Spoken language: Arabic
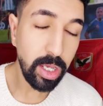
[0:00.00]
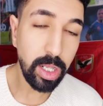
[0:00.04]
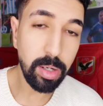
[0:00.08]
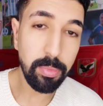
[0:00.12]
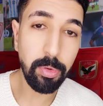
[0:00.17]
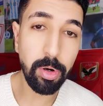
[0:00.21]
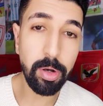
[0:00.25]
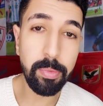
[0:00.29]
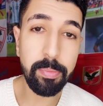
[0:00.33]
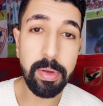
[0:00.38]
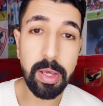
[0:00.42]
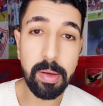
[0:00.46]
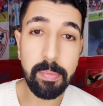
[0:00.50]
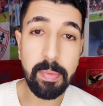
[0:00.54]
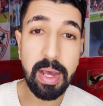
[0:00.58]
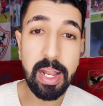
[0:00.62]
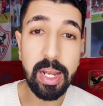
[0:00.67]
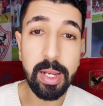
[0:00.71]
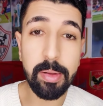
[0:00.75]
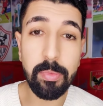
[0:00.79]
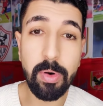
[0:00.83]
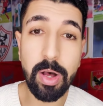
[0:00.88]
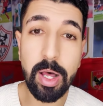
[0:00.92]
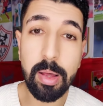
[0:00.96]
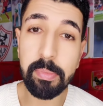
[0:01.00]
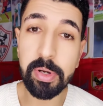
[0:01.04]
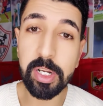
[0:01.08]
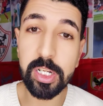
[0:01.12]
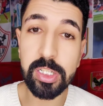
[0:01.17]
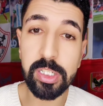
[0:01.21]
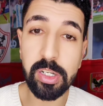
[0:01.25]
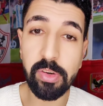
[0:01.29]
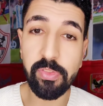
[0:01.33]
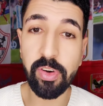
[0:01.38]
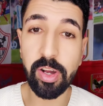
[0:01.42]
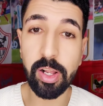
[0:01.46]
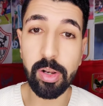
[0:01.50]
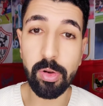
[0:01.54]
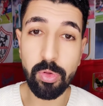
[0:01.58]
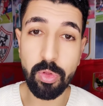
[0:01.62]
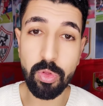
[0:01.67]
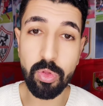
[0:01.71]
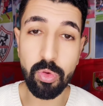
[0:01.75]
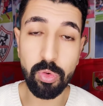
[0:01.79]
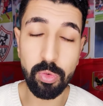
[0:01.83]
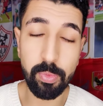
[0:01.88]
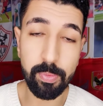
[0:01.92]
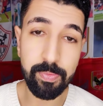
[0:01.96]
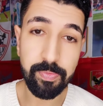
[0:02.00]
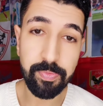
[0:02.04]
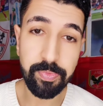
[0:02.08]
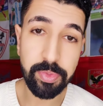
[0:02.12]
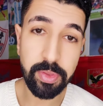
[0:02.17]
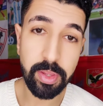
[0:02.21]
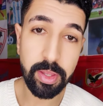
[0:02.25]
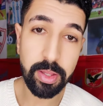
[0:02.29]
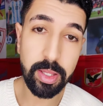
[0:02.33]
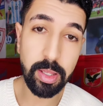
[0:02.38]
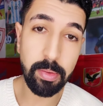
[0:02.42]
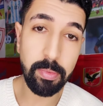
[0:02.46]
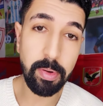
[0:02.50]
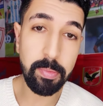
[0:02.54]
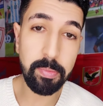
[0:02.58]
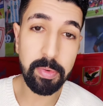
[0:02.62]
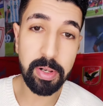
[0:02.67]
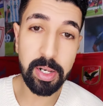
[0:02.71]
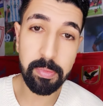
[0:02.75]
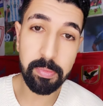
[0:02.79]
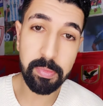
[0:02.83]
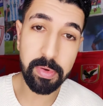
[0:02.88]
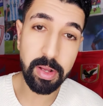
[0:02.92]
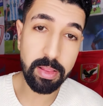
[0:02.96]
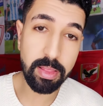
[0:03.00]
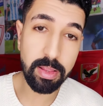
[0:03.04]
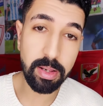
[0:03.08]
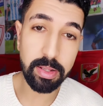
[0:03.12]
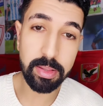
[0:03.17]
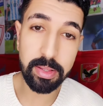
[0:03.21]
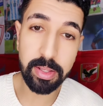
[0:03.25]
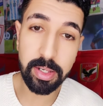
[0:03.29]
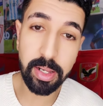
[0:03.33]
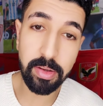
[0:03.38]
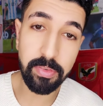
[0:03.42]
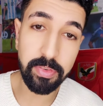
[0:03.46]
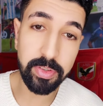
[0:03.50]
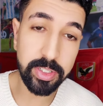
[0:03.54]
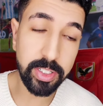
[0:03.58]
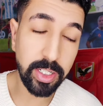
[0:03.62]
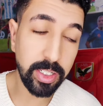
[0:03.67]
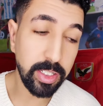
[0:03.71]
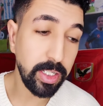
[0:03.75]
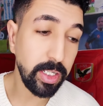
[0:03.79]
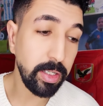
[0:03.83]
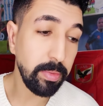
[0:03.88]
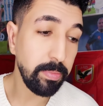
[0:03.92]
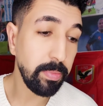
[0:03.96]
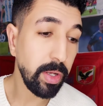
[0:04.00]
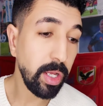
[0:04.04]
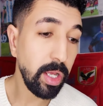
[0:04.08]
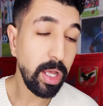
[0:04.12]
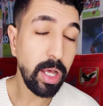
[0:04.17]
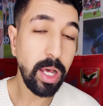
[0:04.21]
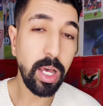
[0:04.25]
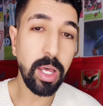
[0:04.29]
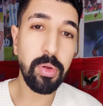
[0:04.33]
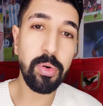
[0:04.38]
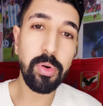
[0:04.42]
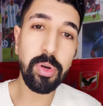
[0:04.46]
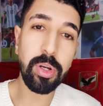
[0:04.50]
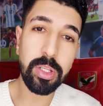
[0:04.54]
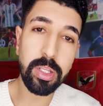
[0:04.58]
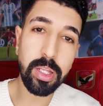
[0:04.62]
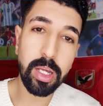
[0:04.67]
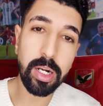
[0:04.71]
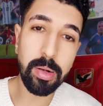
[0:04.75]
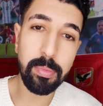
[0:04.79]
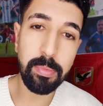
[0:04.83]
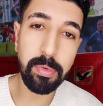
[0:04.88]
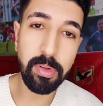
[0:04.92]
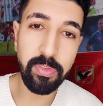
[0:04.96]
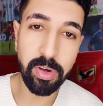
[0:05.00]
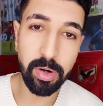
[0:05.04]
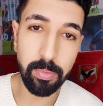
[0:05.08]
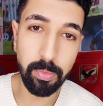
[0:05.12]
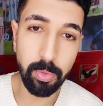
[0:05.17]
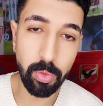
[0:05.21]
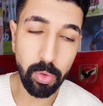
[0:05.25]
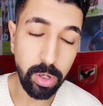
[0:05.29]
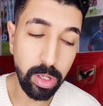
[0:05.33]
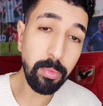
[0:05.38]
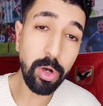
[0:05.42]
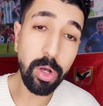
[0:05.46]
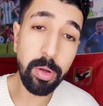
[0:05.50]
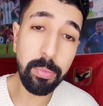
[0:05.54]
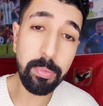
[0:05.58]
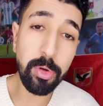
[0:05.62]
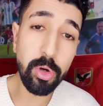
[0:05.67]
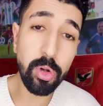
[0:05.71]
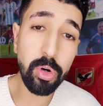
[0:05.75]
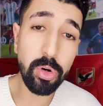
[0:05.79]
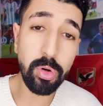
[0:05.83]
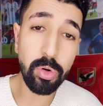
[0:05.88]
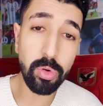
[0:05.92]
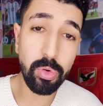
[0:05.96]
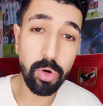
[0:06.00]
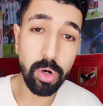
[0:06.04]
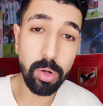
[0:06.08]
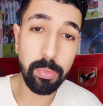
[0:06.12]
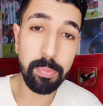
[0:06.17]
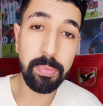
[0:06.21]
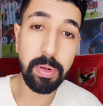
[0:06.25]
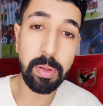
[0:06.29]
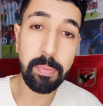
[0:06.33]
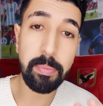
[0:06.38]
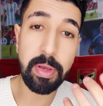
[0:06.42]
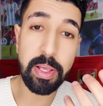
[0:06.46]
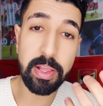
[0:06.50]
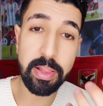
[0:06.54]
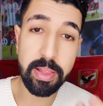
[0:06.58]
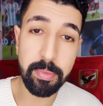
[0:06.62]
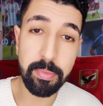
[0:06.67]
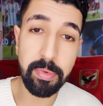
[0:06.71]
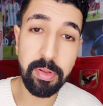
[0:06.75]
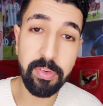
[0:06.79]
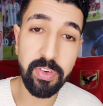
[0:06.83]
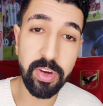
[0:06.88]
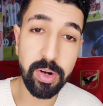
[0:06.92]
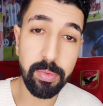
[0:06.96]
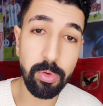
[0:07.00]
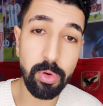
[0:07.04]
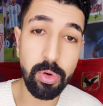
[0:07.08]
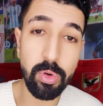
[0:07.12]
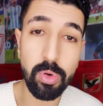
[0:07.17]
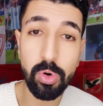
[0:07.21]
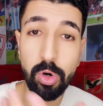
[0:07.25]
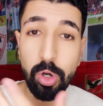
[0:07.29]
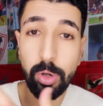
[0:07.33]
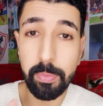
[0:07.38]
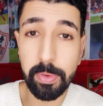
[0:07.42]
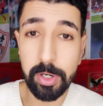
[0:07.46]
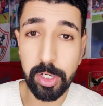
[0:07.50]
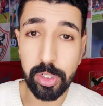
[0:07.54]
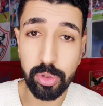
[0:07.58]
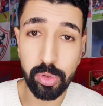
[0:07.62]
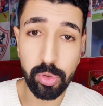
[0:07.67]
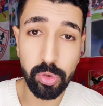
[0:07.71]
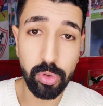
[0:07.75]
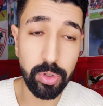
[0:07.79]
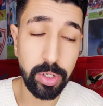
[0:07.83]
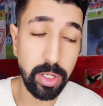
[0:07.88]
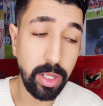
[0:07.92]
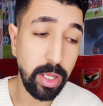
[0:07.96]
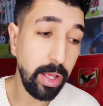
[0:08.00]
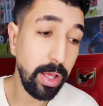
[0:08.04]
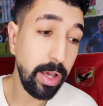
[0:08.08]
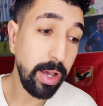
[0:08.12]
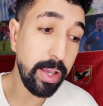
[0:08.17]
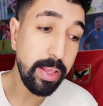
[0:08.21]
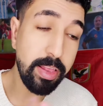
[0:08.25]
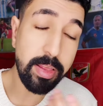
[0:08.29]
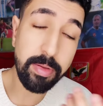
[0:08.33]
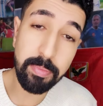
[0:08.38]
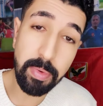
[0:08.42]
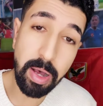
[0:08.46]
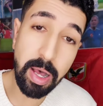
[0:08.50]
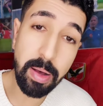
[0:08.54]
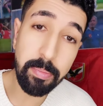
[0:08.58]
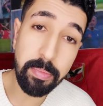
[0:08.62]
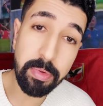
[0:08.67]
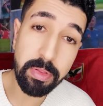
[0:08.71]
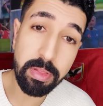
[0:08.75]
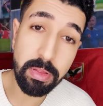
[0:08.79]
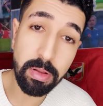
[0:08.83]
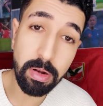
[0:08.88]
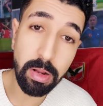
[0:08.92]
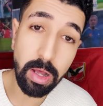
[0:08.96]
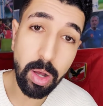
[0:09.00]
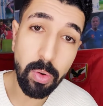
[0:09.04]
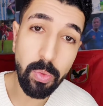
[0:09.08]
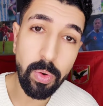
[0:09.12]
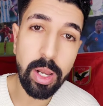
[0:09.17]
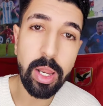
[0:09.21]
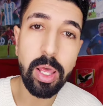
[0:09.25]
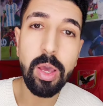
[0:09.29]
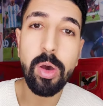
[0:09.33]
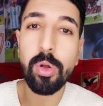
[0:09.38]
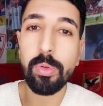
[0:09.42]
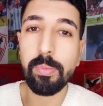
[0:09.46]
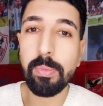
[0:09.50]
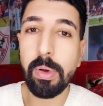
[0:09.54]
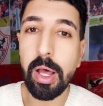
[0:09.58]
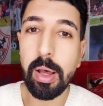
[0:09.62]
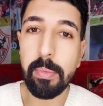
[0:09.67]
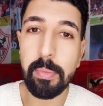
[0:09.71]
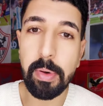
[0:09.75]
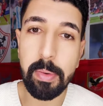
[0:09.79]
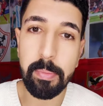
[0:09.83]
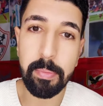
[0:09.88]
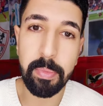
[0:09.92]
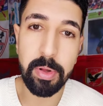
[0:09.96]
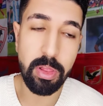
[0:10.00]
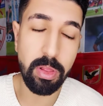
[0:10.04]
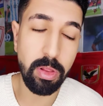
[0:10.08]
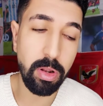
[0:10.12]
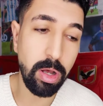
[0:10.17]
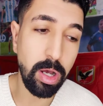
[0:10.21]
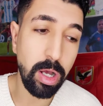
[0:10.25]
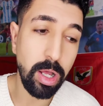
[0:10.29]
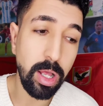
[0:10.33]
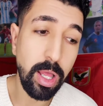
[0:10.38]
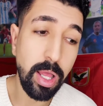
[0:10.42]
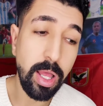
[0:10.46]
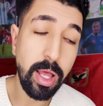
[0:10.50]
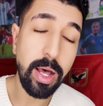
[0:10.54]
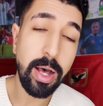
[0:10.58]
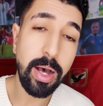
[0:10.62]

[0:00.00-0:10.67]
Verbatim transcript: المهم يا معلم وعمك تشافي الونسو تمام اللي مكسر الدنيا في التدريب هيروح يدرب ليفربول المهم يورجن كلوب لما يسيب ليفربول ويروح برشلونه هيسيب محمد صلاح ولا هياخد معاه محمد صلاح